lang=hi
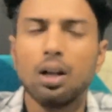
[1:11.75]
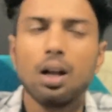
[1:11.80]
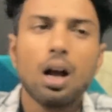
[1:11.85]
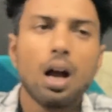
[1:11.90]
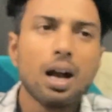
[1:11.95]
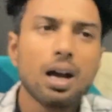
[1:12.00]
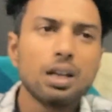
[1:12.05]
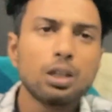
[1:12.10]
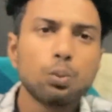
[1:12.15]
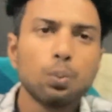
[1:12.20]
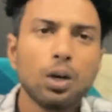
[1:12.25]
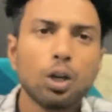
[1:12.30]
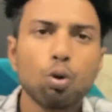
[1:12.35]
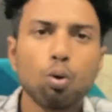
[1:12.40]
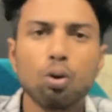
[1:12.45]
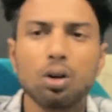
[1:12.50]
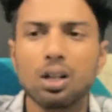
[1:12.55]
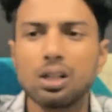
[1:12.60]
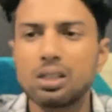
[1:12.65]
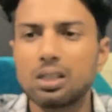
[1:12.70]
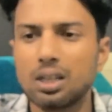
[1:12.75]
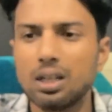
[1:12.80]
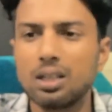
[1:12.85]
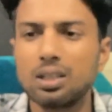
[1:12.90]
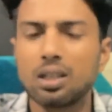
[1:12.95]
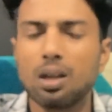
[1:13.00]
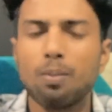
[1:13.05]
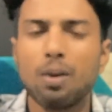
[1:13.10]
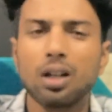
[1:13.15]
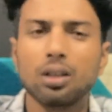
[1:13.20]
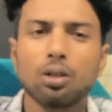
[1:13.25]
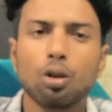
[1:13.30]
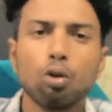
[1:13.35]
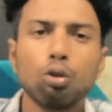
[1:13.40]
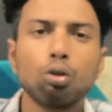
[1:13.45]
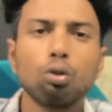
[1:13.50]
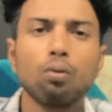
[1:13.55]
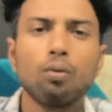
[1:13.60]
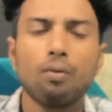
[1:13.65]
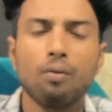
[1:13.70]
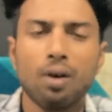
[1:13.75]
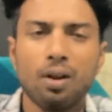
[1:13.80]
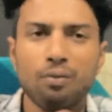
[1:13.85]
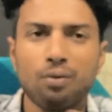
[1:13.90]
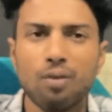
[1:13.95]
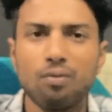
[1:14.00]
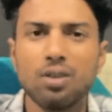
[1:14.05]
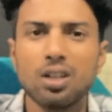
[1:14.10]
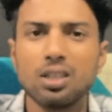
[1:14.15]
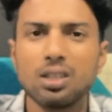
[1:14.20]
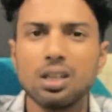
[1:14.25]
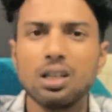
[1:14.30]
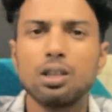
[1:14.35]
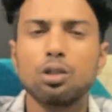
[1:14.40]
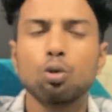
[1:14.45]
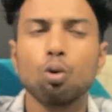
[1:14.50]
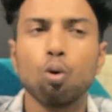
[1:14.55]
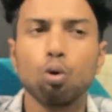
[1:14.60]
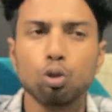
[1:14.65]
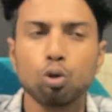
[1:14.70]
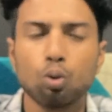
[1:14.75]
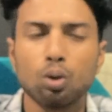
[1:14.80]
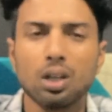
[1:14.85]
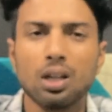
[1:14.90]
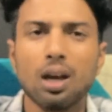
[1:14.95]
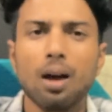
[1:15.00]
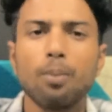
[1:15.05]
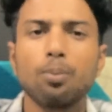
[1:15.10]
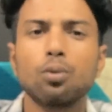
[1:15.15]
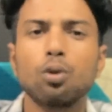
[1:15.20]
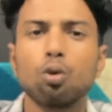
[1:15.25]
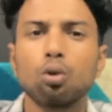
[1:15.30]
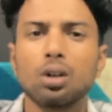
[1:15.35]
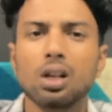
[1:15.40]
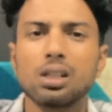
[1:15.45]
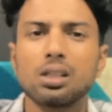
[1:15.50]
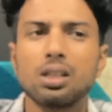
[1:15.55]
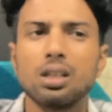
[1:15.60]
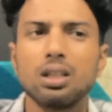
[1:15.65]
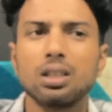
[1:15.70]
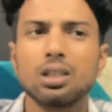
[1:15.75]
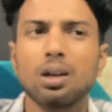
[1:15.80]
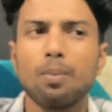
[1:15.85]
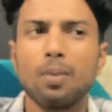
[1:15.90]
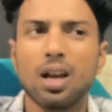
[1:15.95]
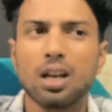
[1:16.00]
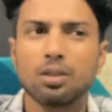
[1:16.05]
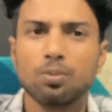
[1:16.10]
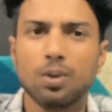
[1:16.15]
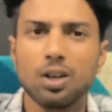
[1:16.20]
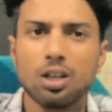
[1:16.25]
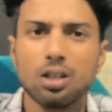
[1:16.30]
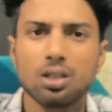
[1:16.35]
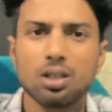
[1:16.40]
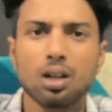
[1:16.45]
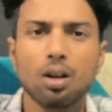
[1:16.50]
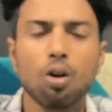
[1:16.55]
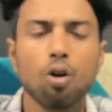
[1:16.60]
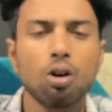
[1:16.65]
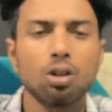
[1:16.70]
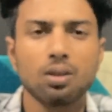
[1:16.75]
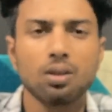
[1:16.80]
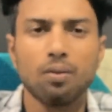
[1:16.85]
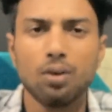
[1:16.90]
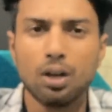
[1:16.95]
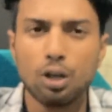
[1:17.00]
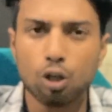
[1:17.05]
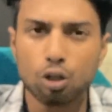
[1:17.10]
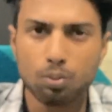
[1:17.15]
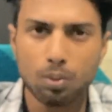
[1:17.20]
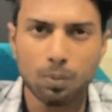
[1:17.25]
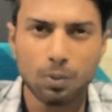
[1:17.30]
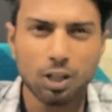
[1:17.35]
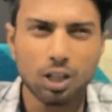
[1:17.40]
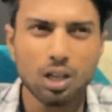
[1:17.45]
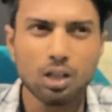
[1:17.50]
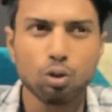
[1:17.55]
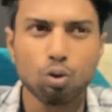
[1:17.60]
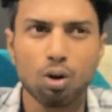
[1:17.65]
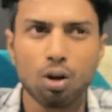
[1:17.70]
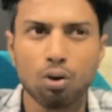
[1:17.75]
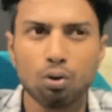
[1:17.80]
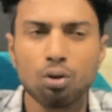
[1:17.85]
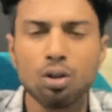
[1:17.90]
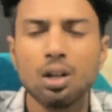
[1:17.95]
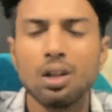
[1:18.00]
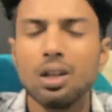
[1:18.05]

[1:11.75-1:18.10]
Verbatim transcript: अगर इसमें टोटल सीट्स की बात करो तो 150 सीट्स हो चुकी है अब टोटल सीट्स का मैं एक्सप्लेनेशन और सब वीडियोस में भी दे चुका हूं